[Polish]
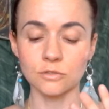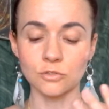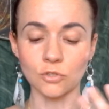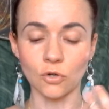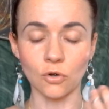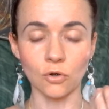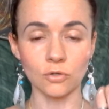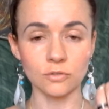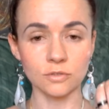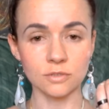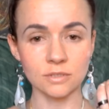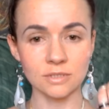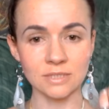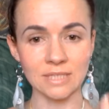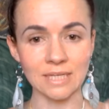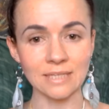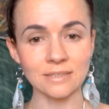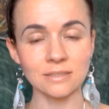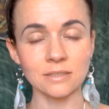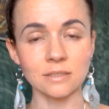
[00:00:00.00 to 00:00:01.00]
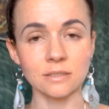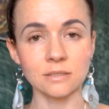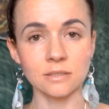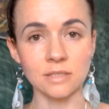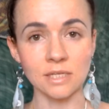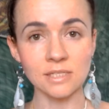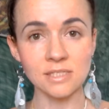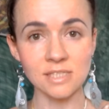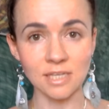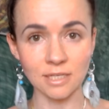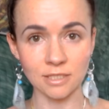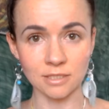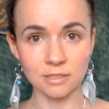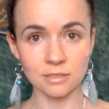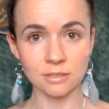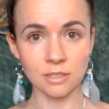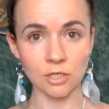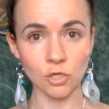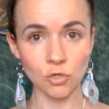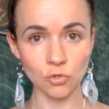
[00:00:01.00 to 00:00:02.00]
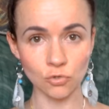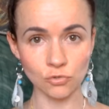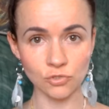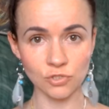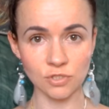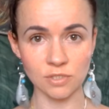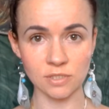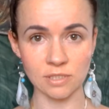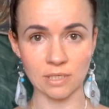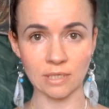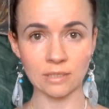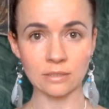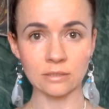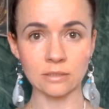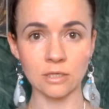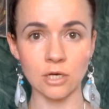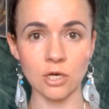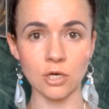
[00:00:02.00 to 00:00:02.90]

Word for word: to ten, te cechy tego rodzica,